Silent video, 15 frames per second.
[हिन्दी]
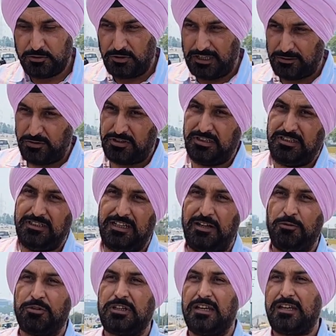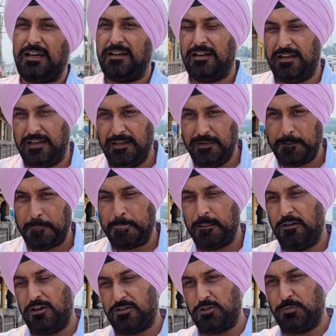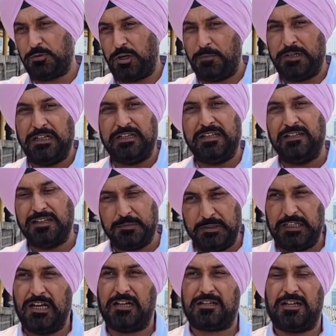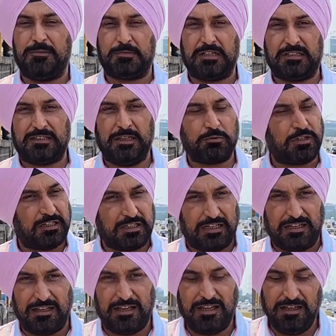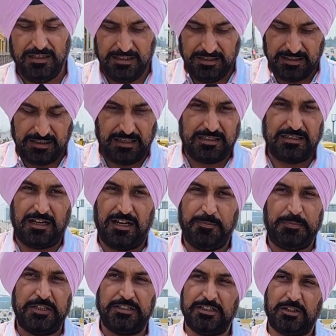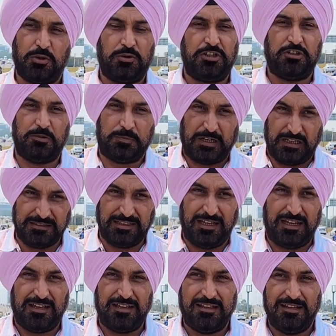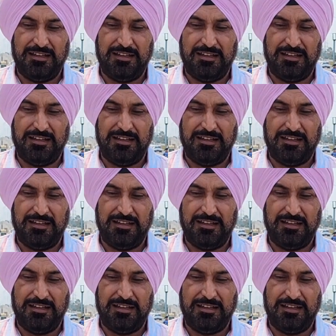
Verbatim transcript: जो एसोसिएशन है उनका कहना है और जो प्रॉपर्टी डीलर भी यहाँ काम करते हैं उनका कहना है कि यहाँ पे जी कॉलोनी तो पास है